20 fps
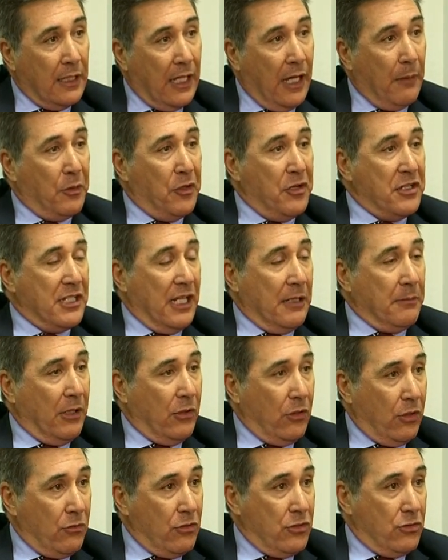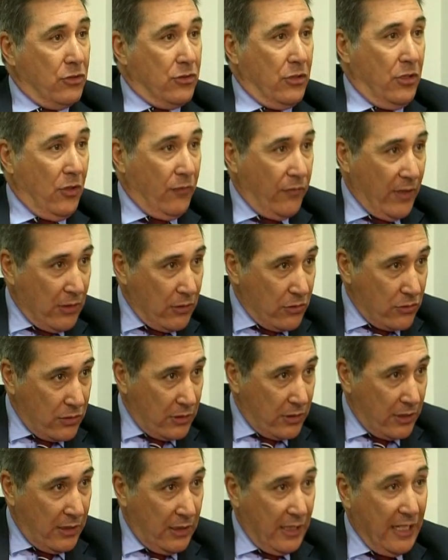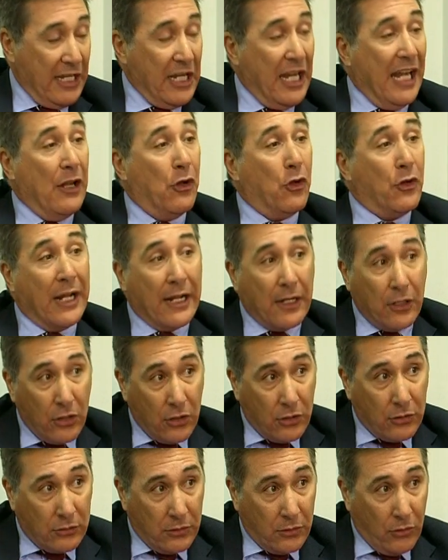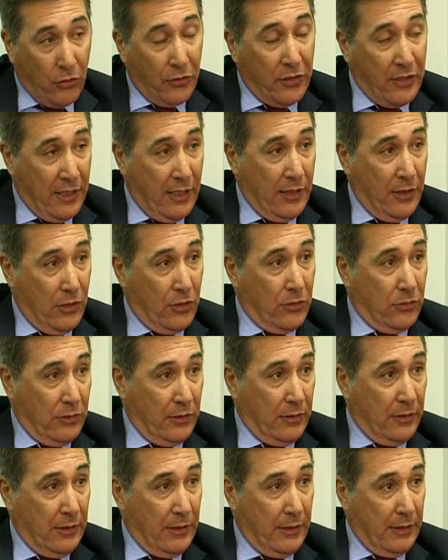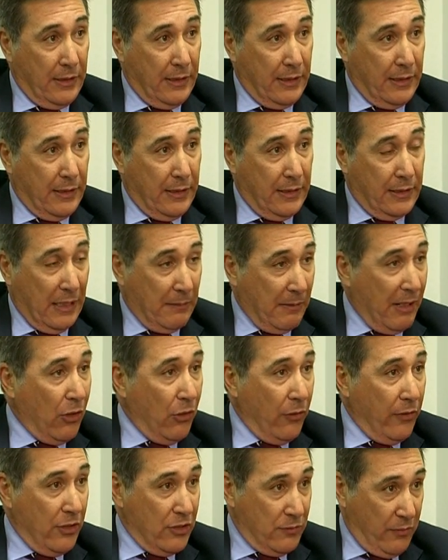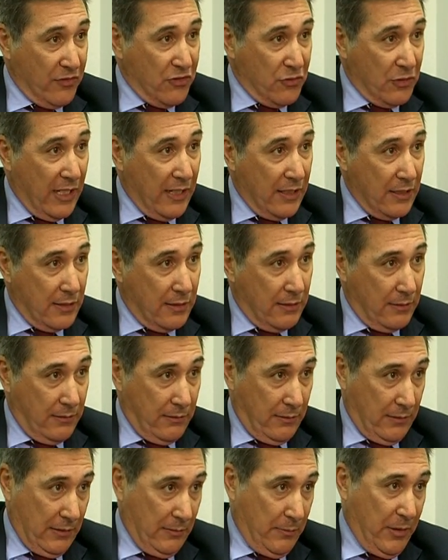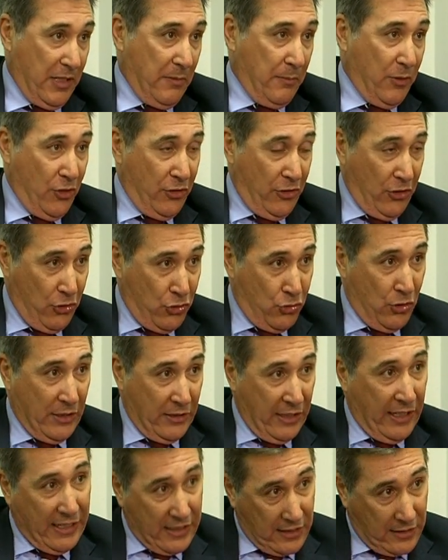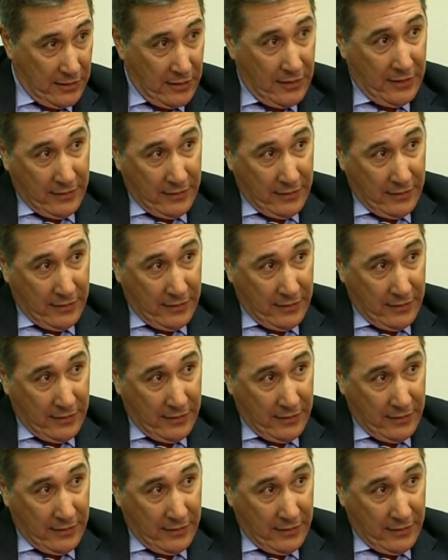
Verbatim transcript: aprovechar mejor nuestros quirófanos eh, y el horario ordinario de trabajo de los profesionales. Principios de 8 a 3,